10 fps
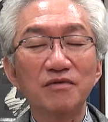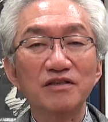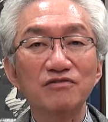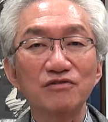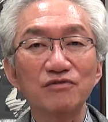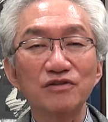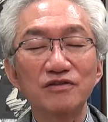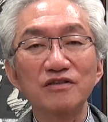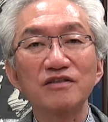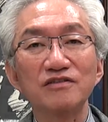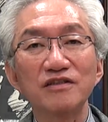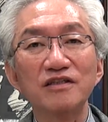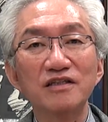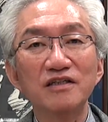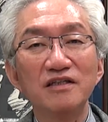またそれを言ってです
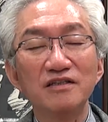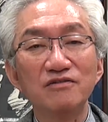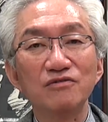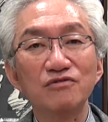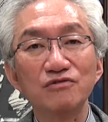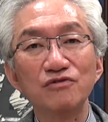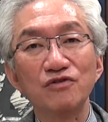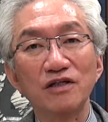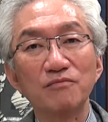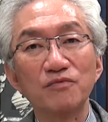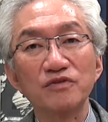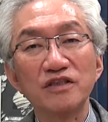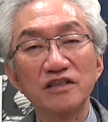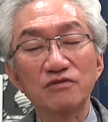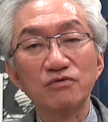ね披露するような問
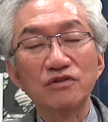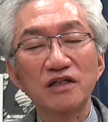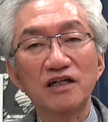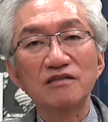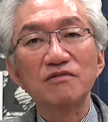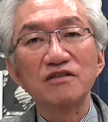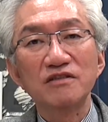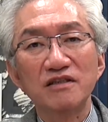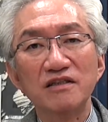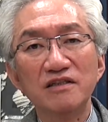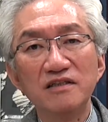題じゃ当然ありません。